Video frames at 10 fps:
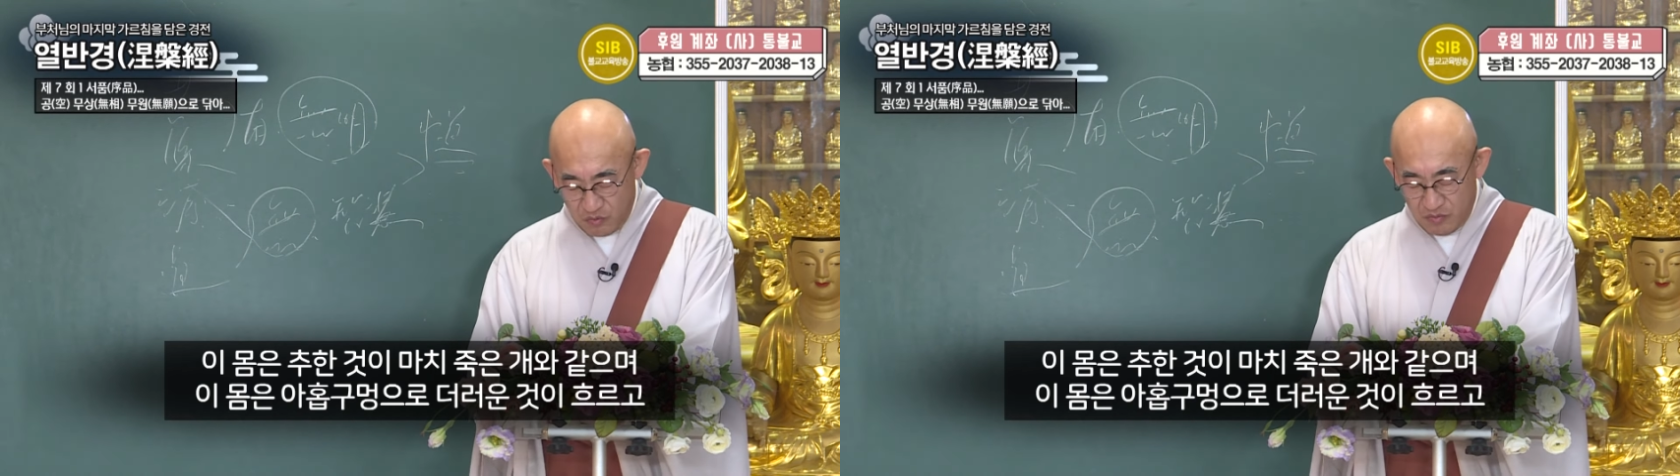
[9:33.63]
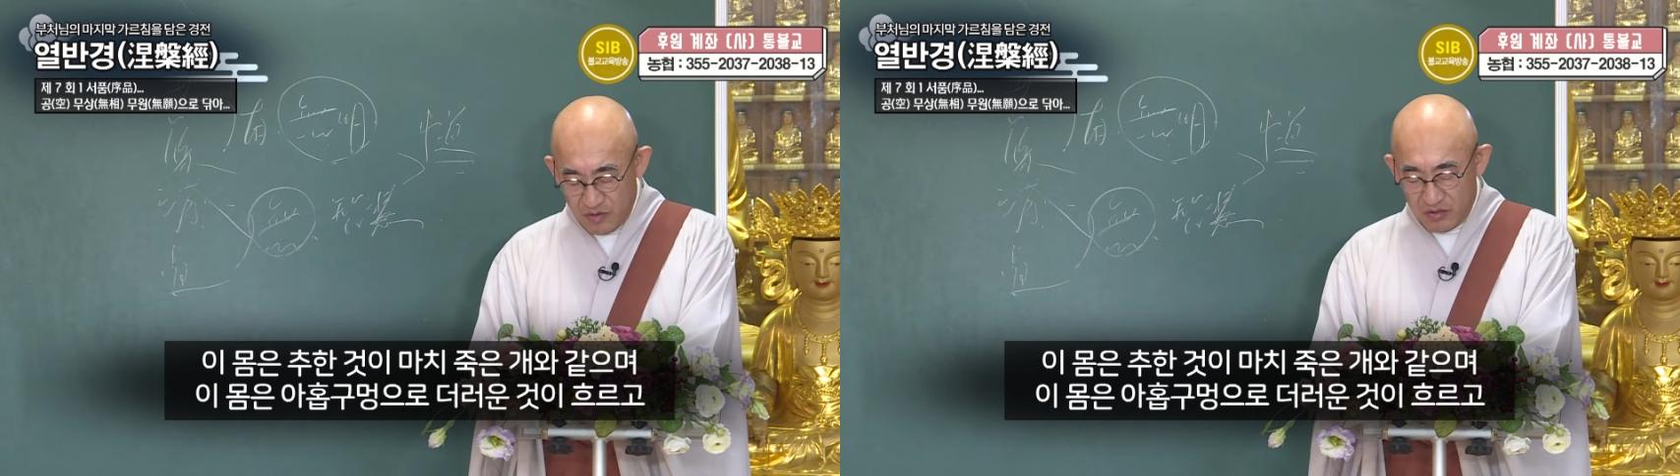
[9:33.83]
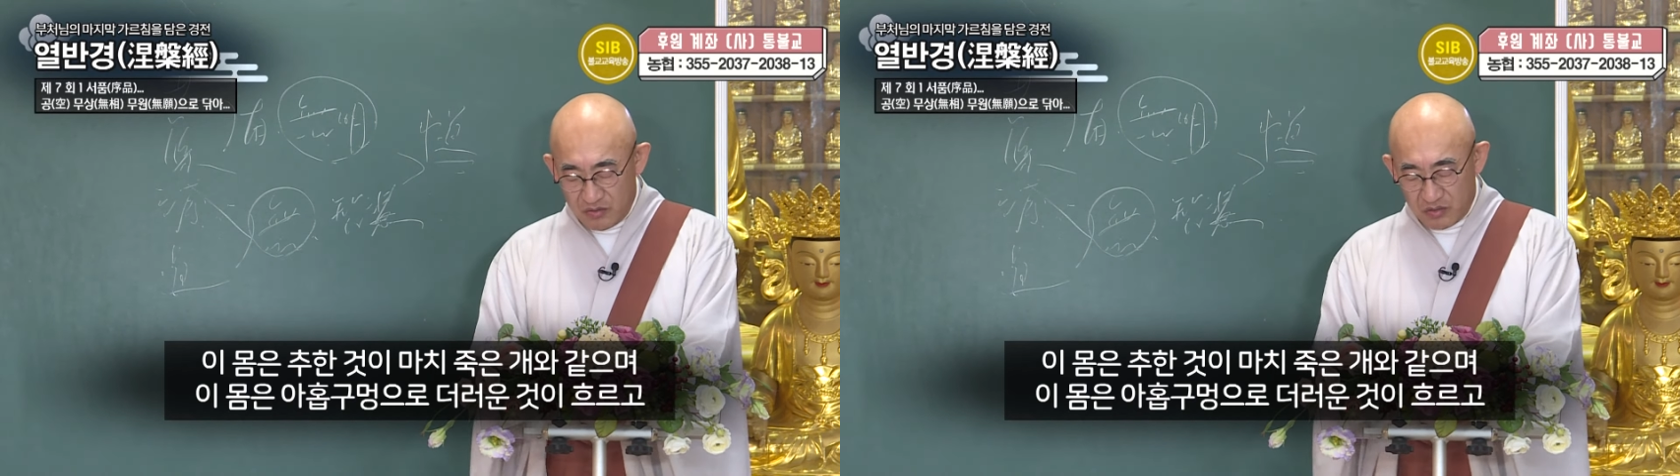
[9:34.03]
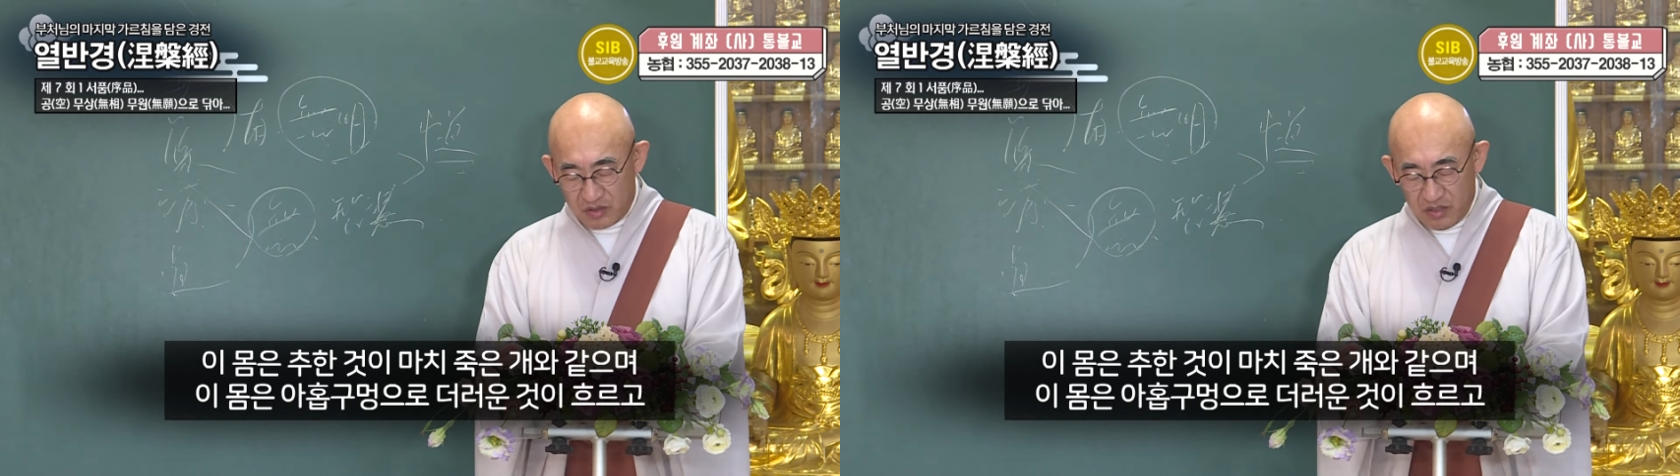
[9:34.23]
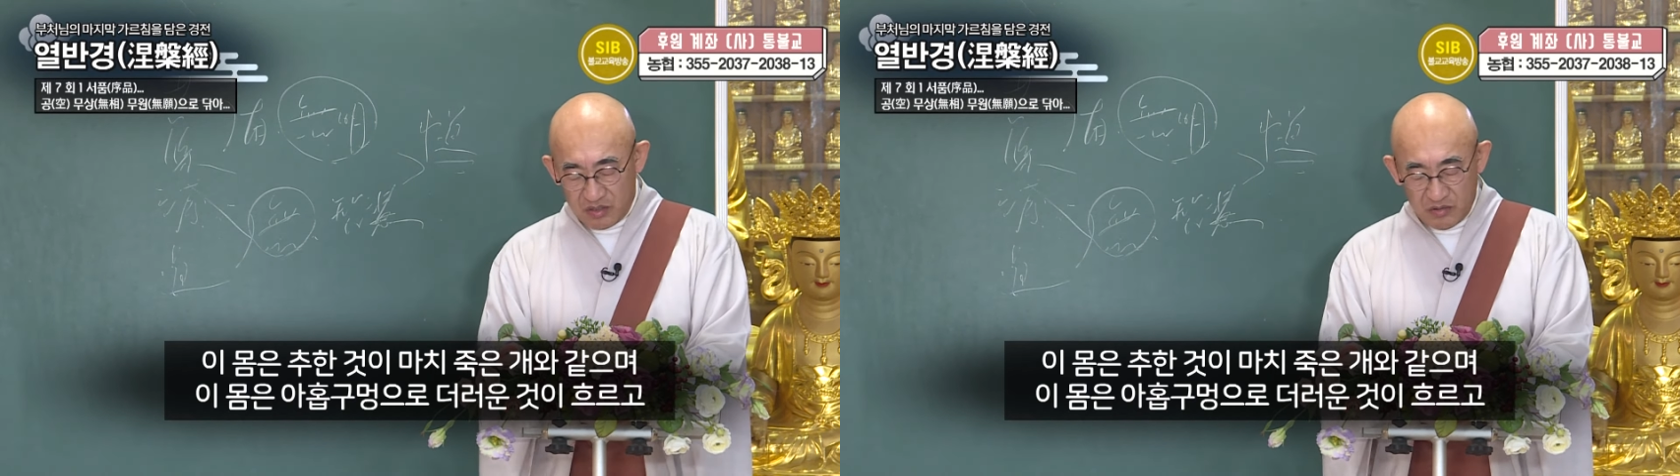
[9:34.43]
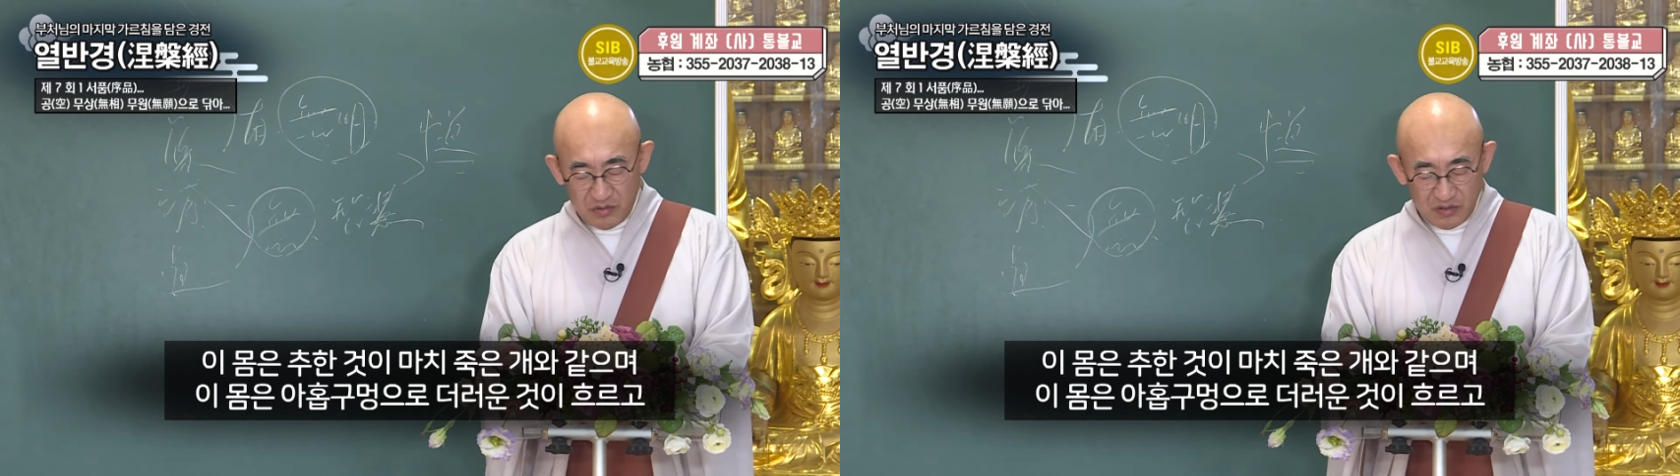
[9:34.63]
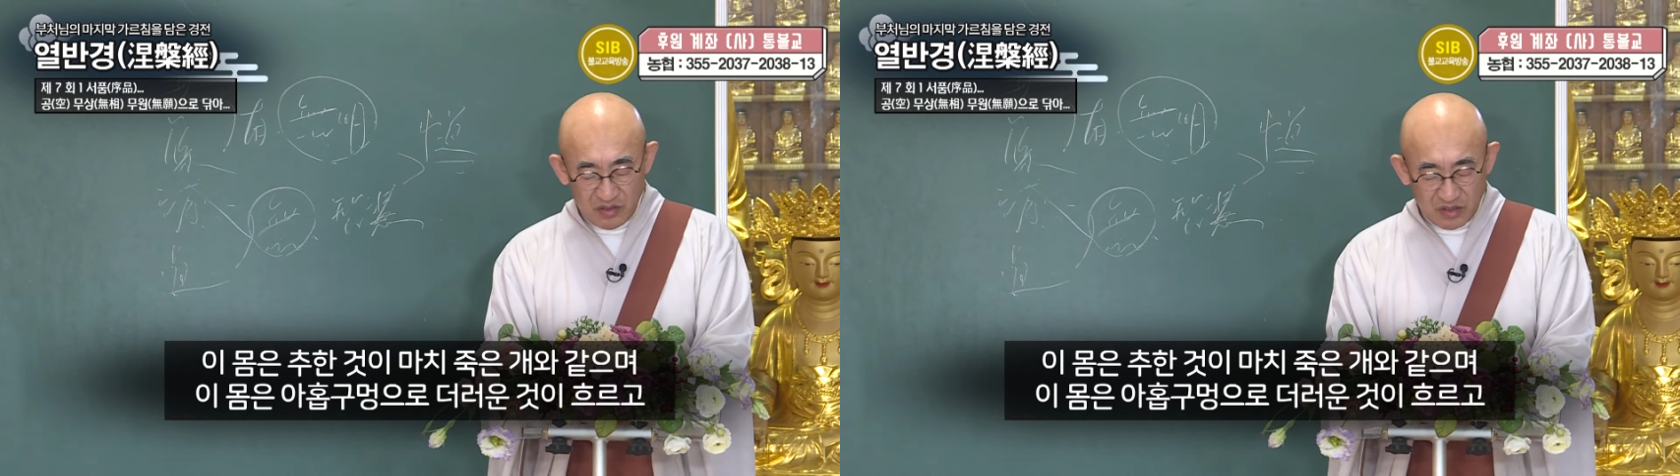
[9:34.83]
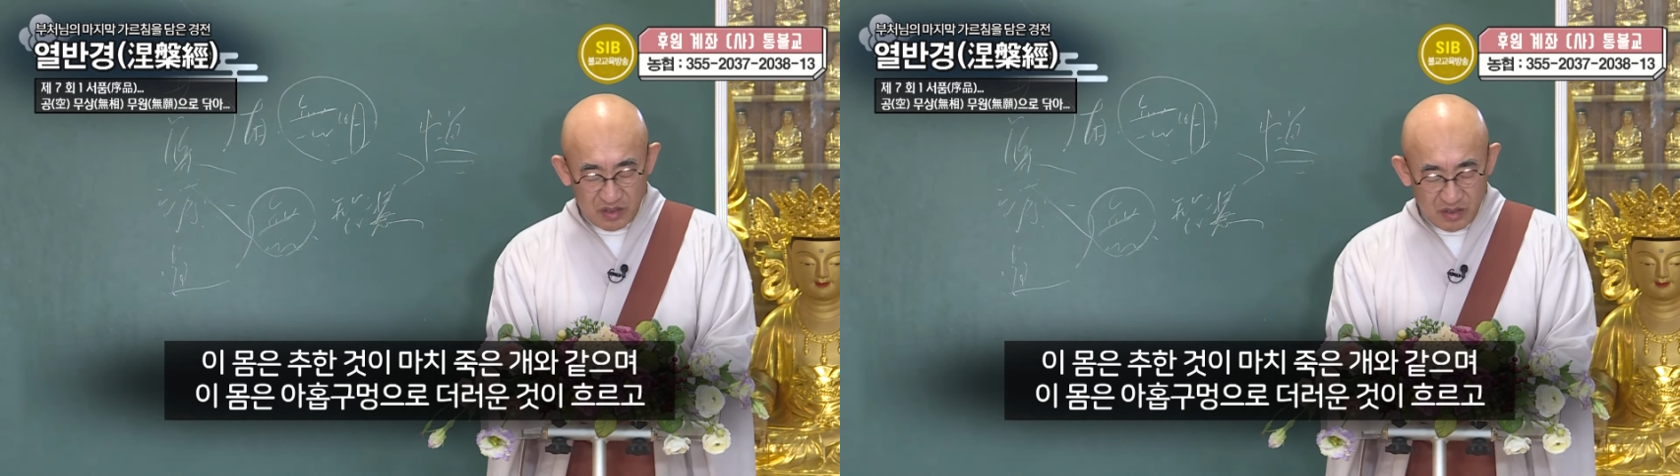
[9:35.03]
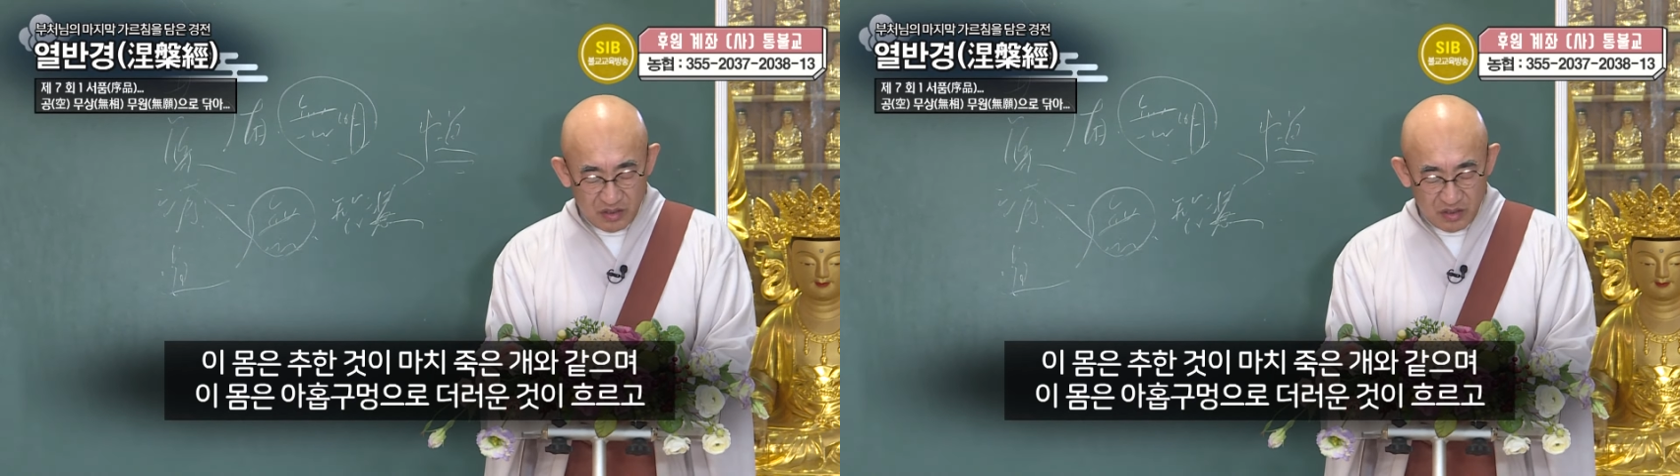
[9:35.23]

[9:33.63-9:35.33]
구멍으로 더러운 것이